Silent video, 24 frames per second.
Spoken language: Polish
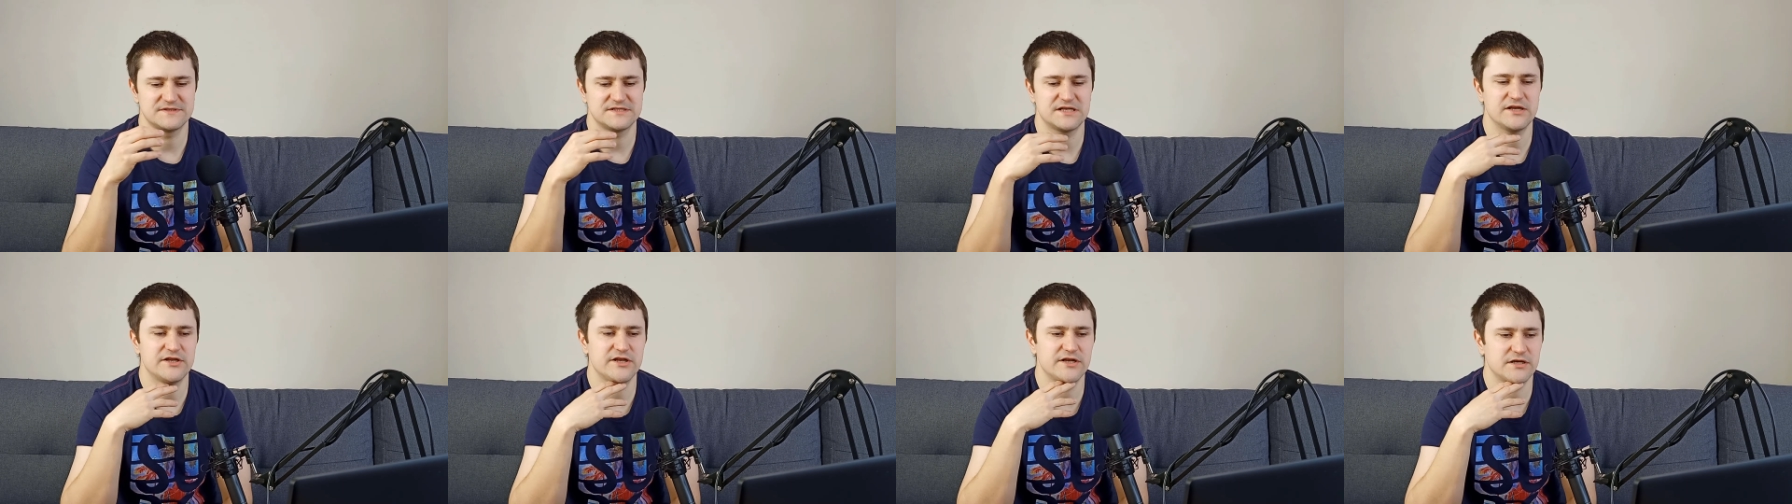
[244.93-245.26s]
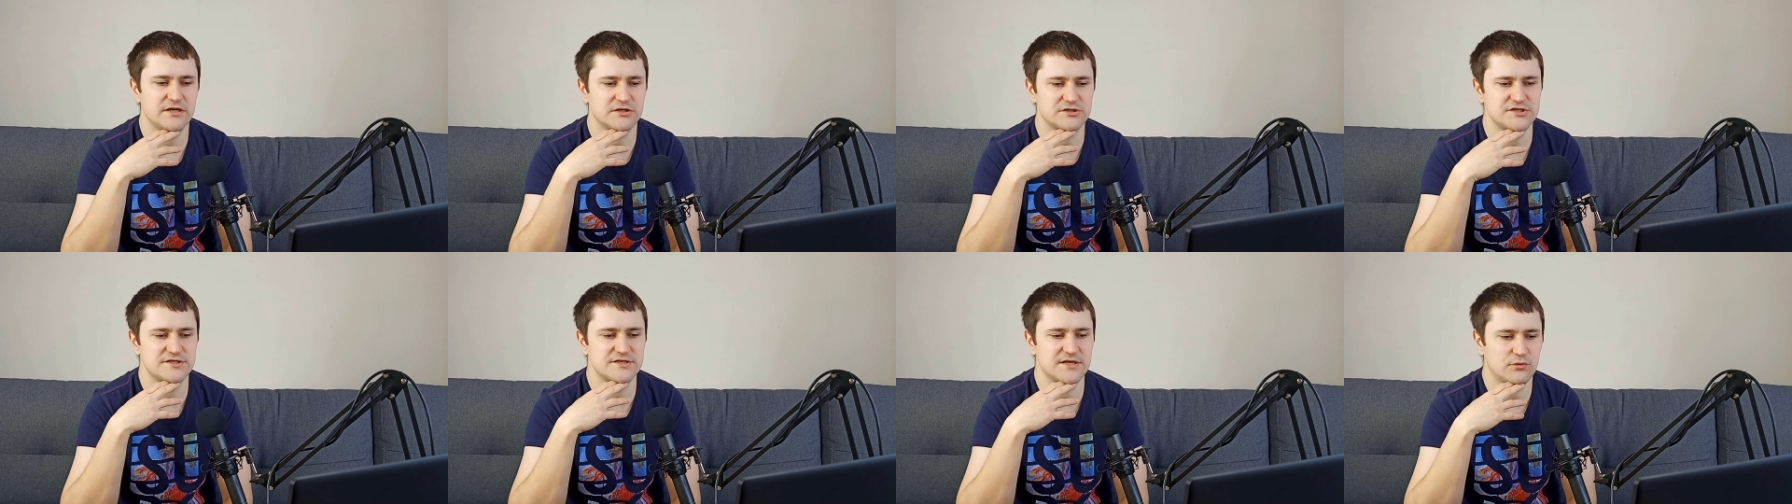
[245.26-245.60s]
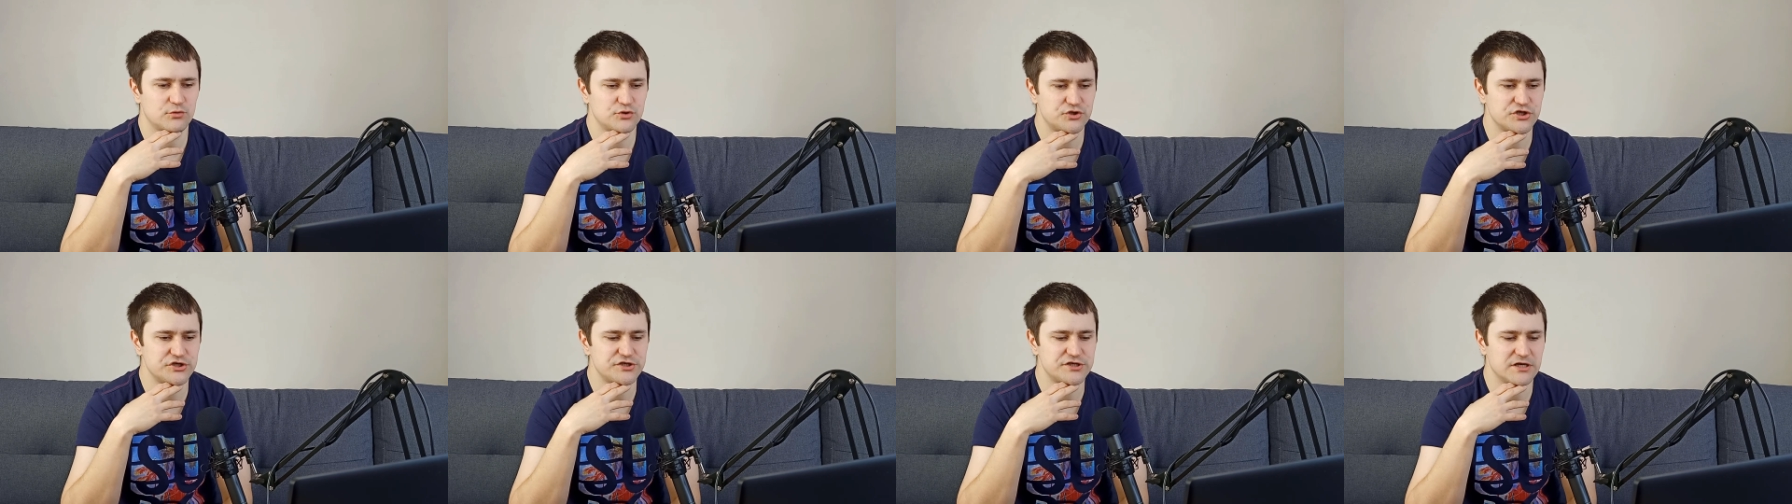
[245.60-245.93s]
w stanie nasz
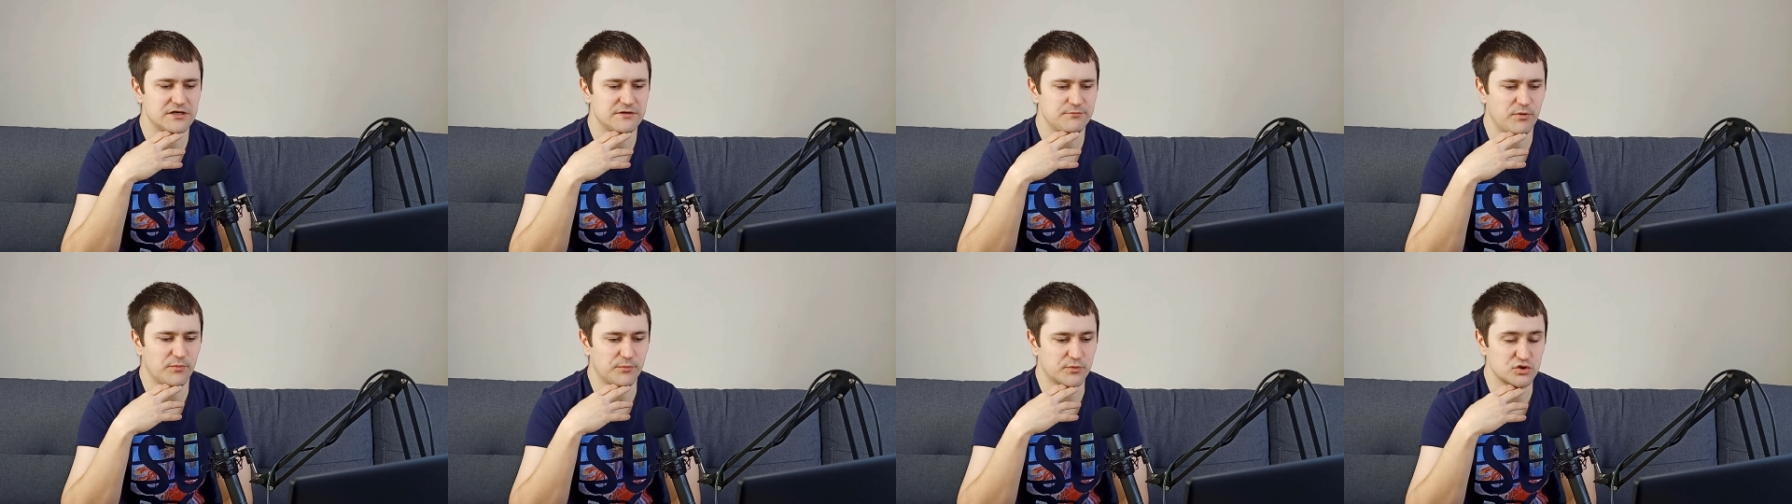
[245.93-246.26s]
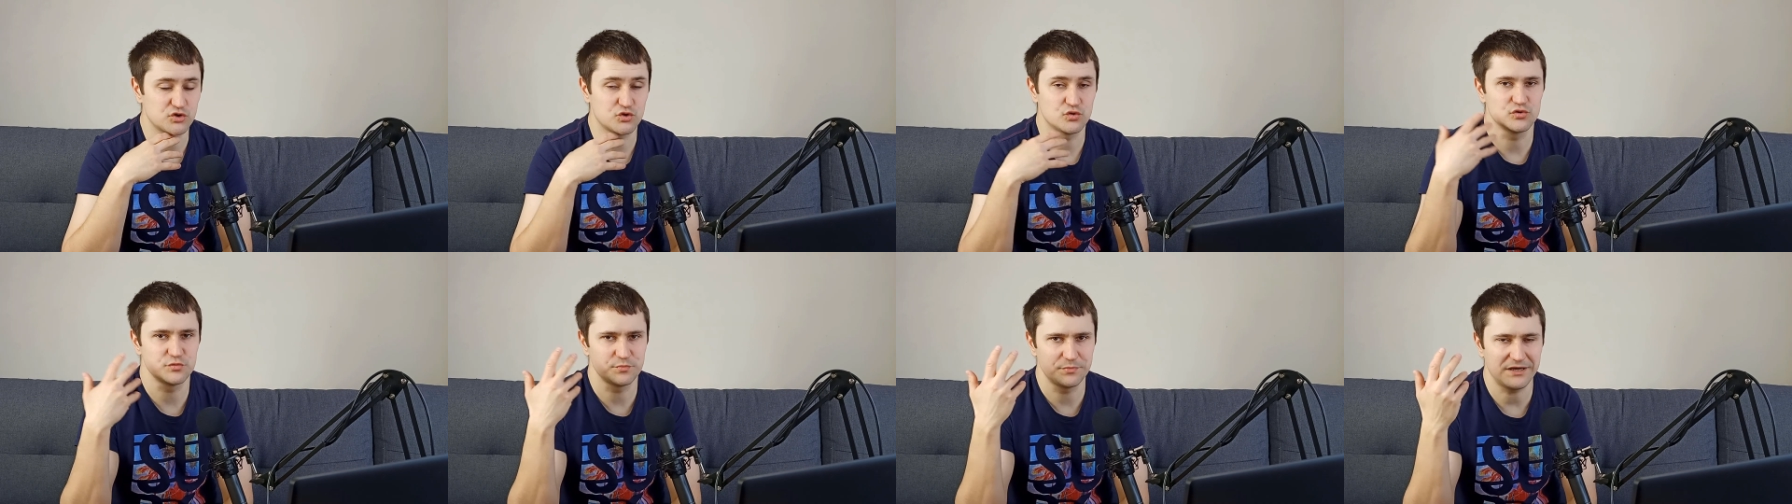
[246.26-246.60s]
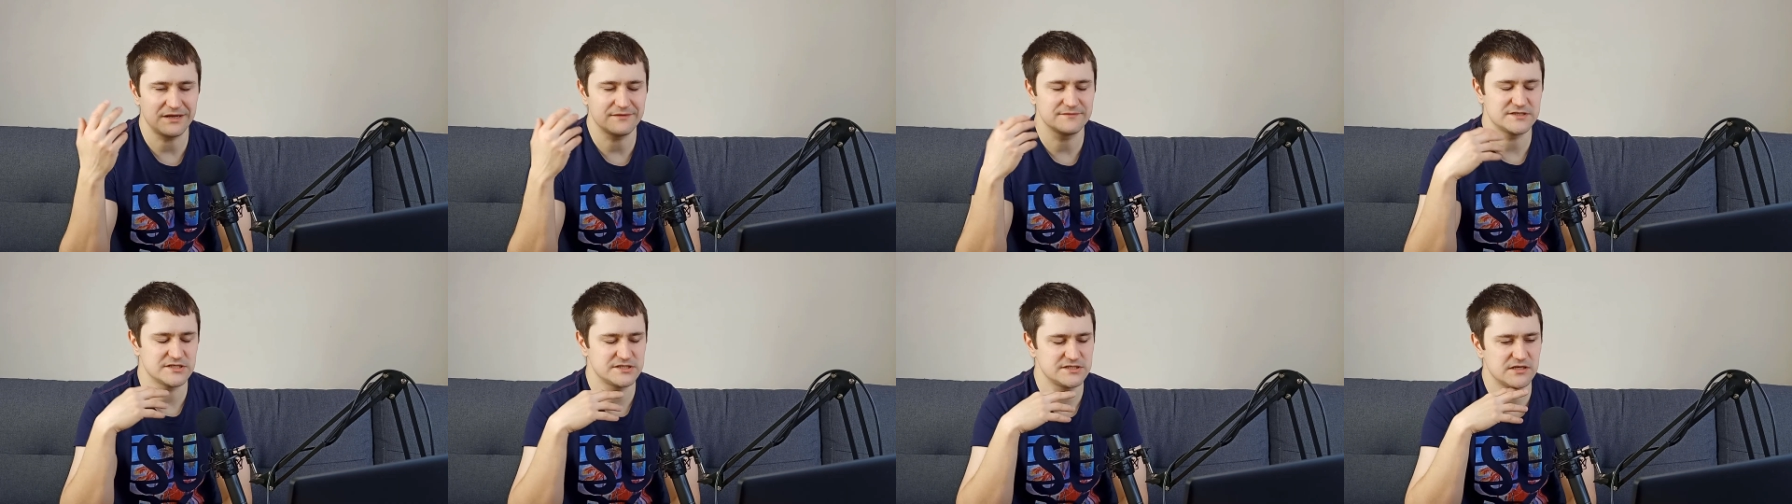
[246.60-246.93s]
nauczyciel po prostu
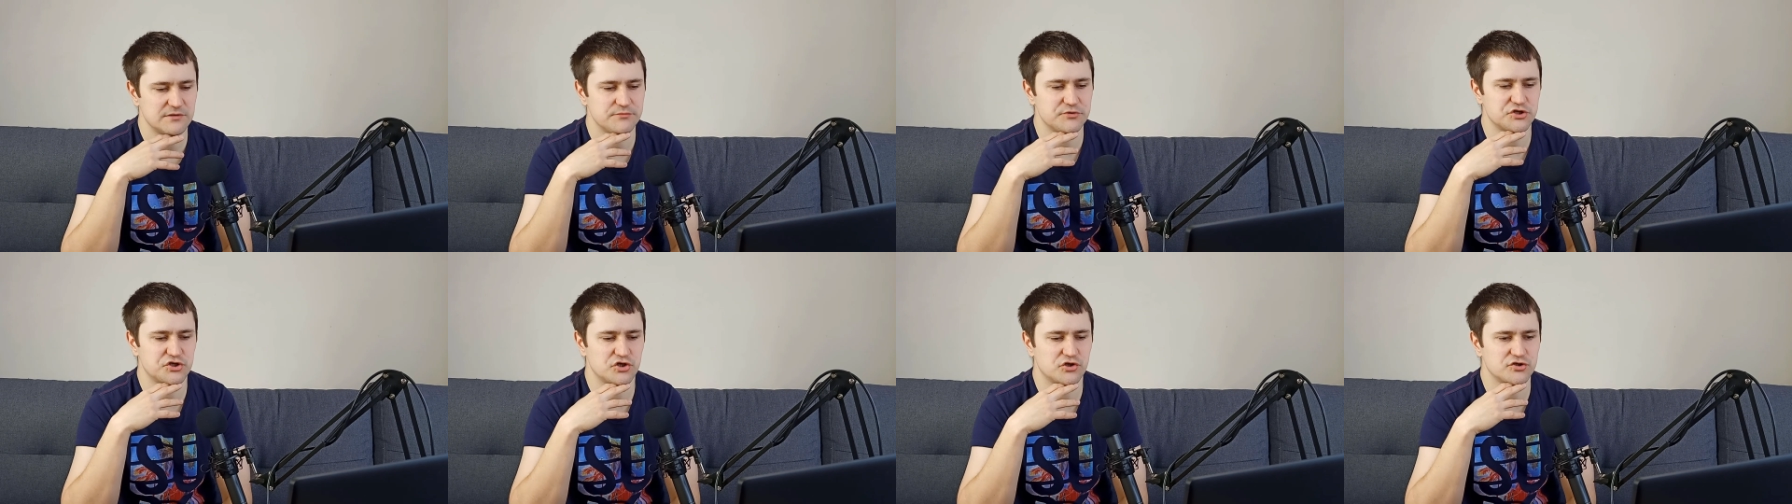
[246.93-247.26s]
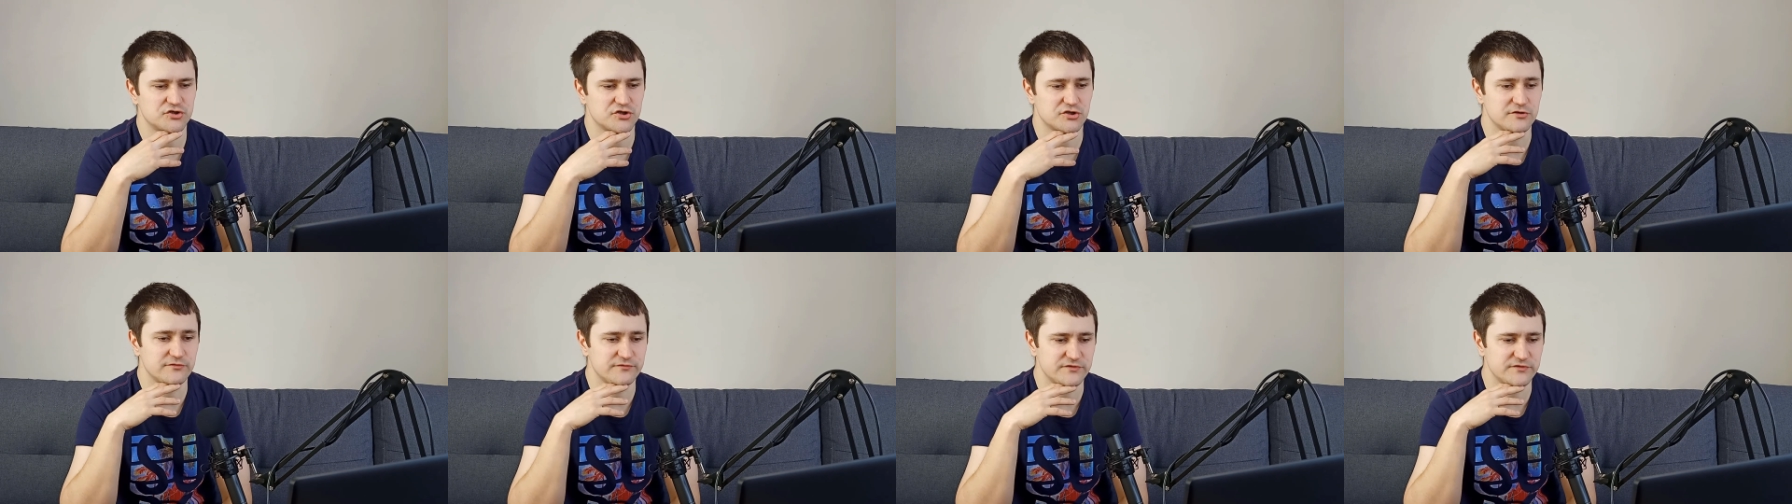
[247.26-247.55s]
sprawdzać na bieżąco,